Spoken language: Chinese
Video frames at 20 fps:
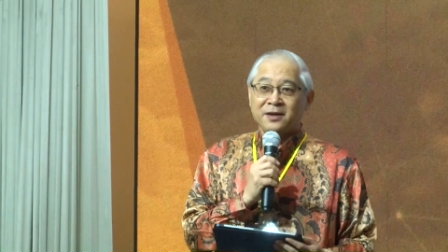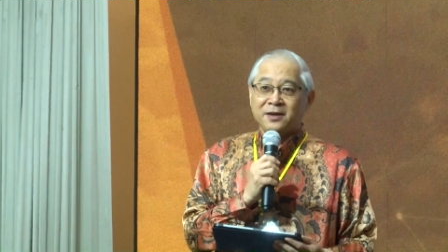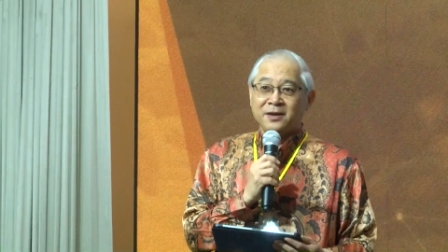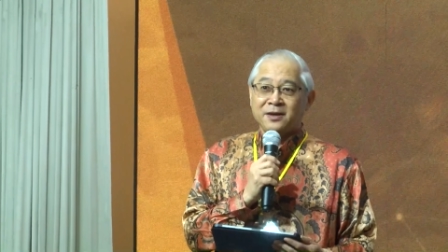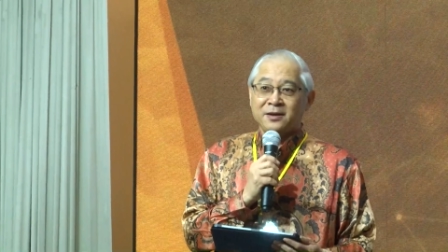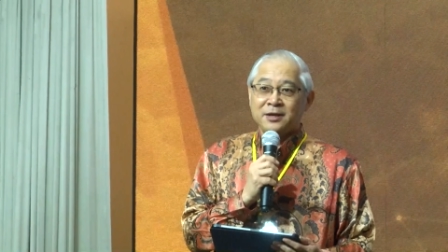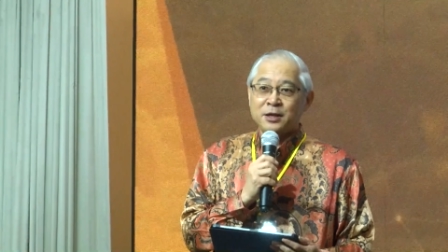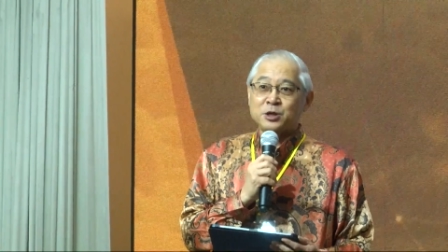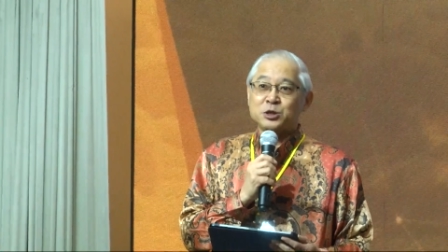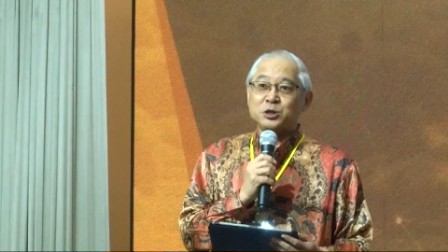
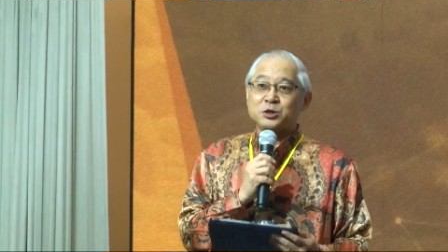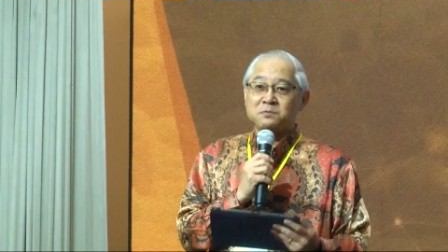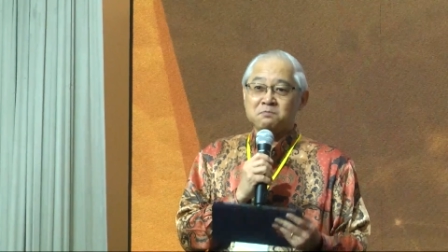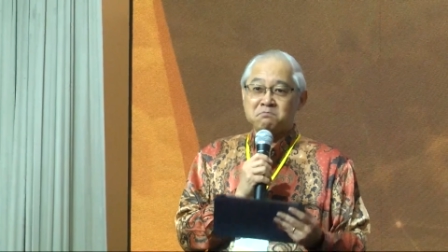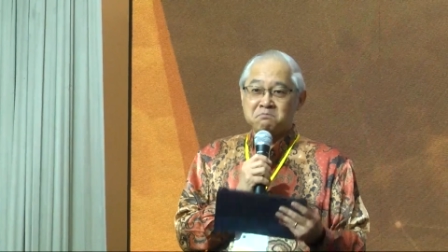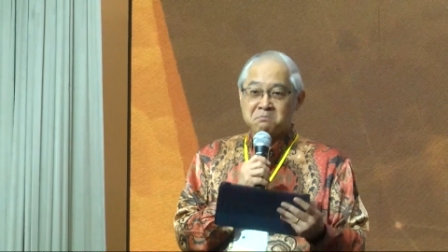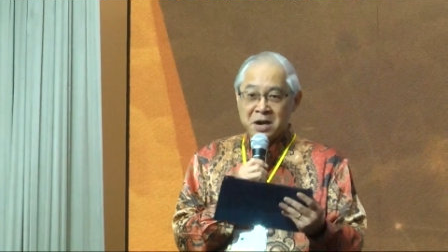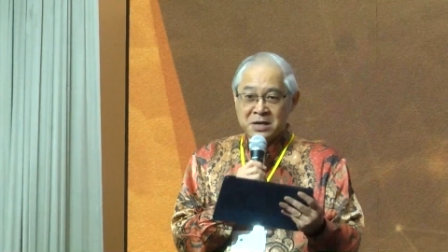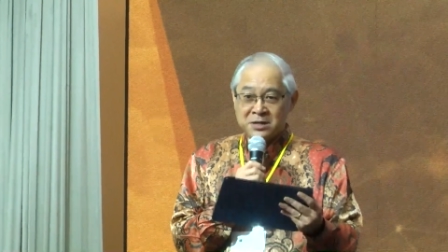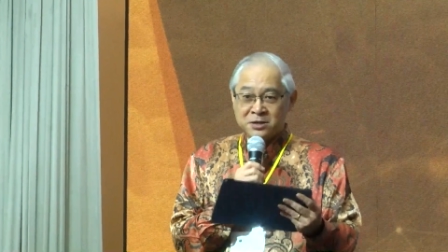那是
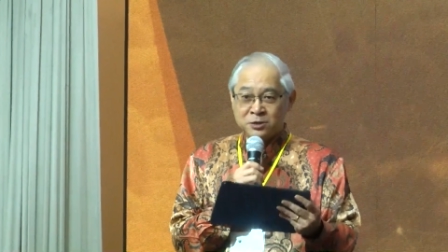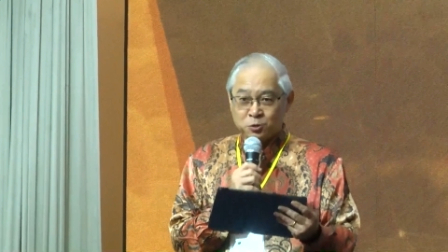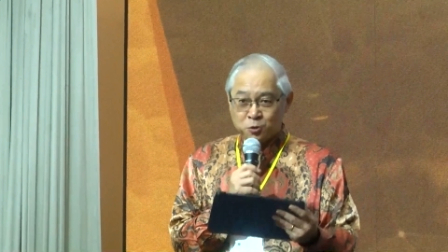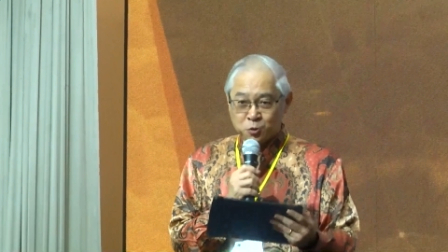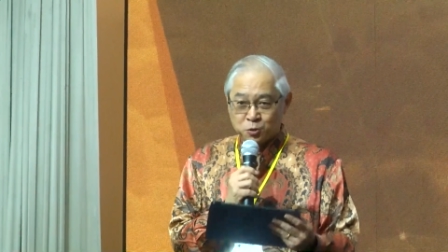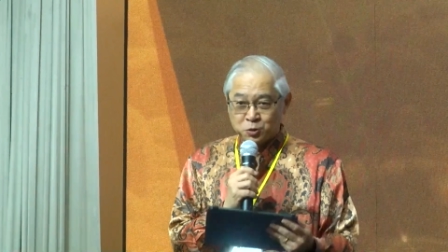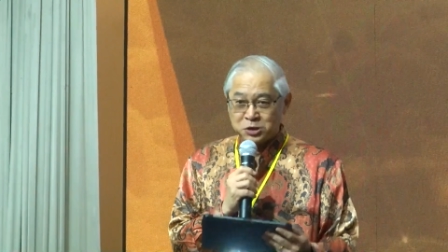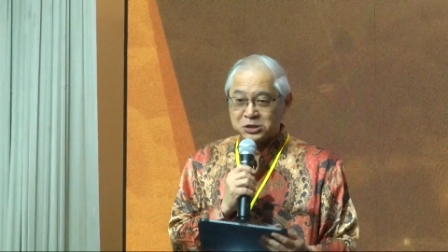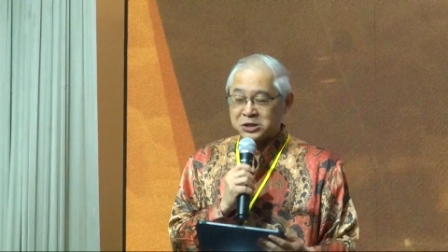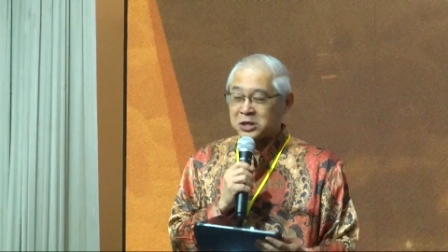曼谷
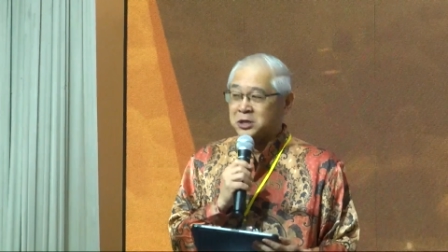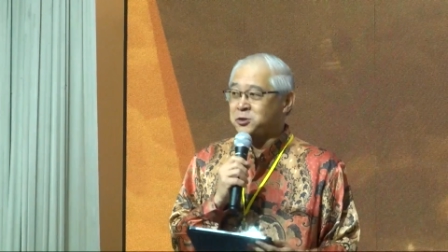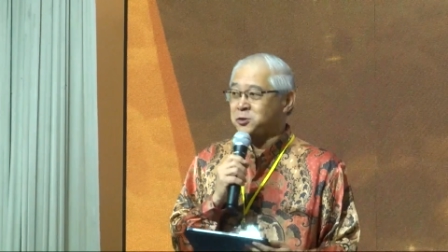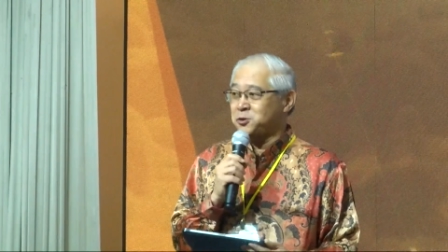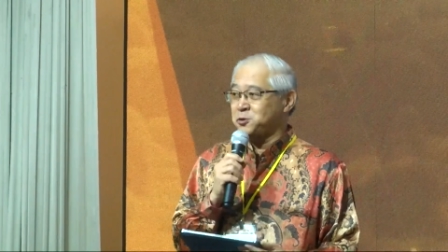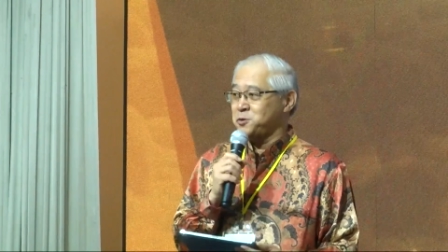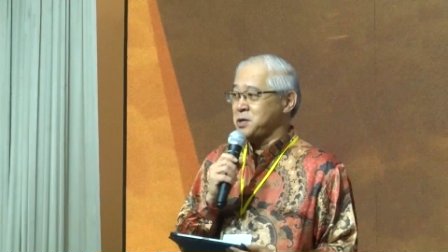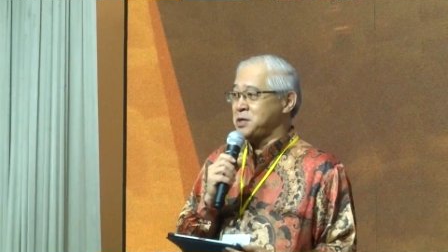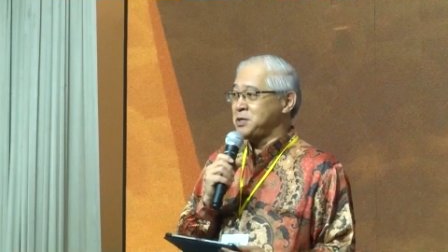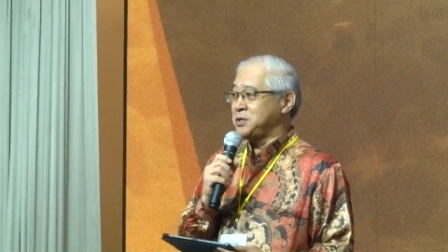神
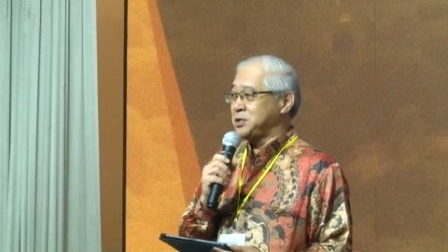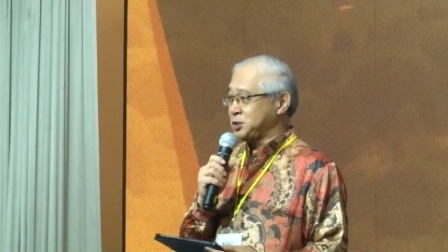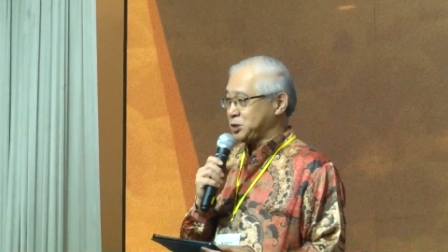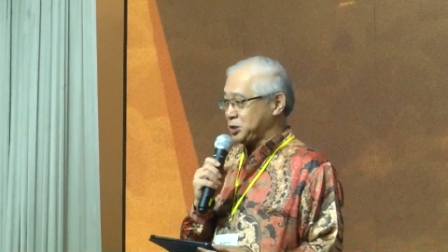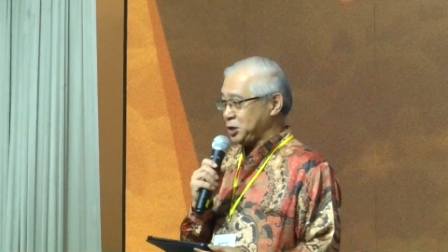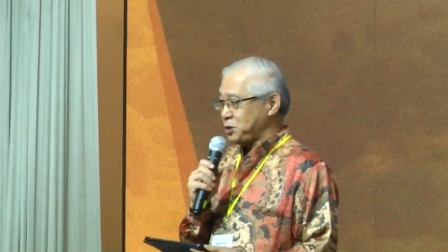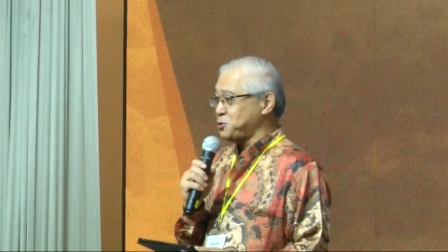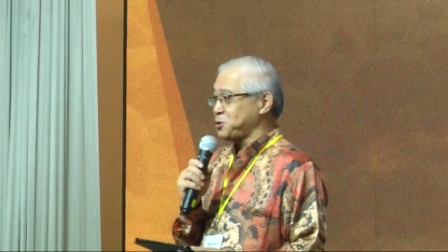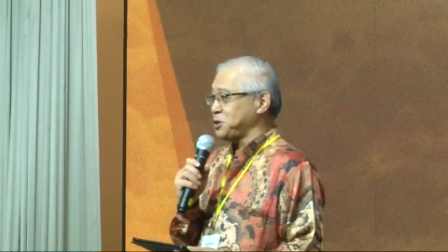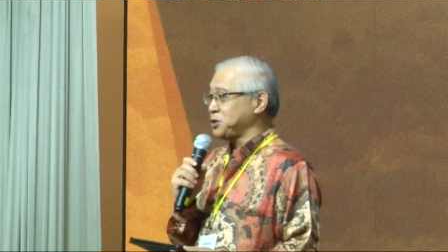学院的
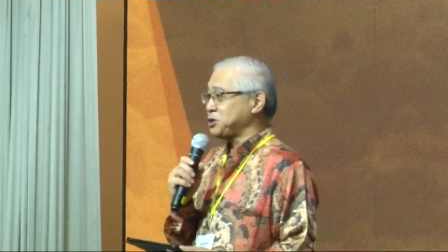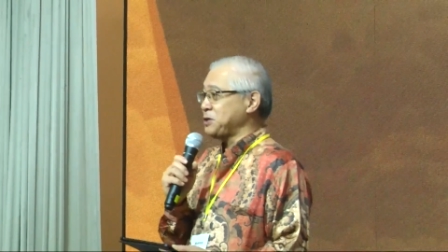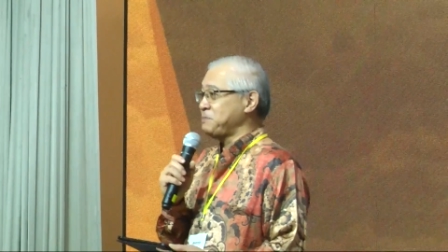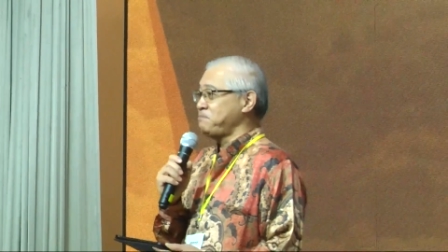神学生。